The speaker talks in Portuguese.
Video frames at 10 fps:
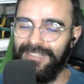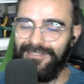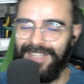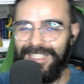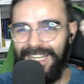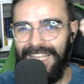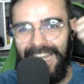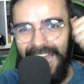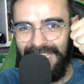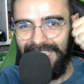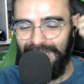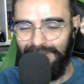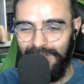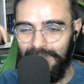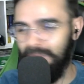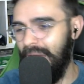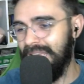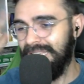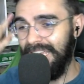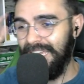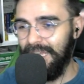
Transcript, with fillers: Então já deixa aquele like que ajuda demais